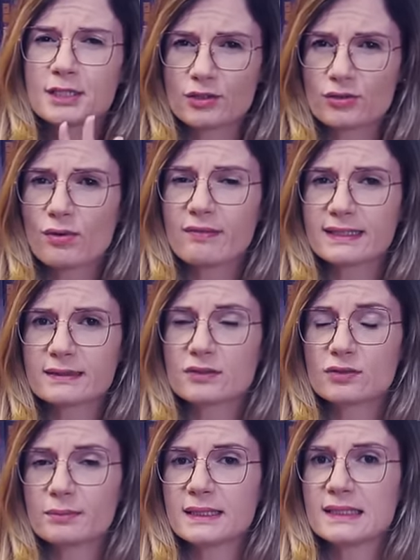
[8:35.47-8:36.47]
A gente conversa
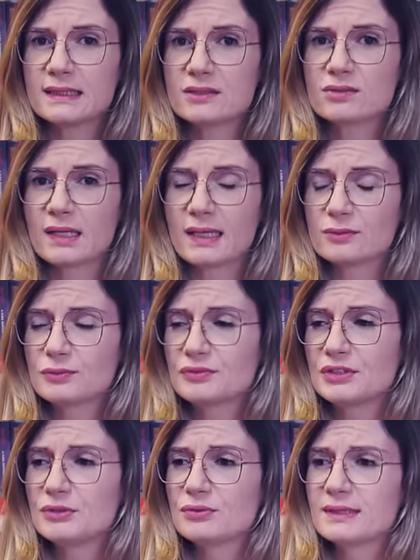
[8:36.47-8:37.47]
sobre isso lá no
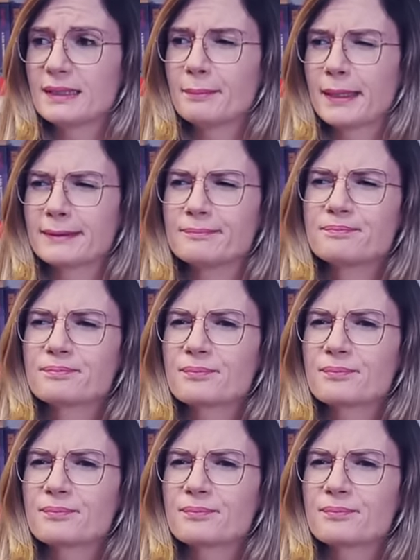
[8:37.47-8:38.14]
vídeo também.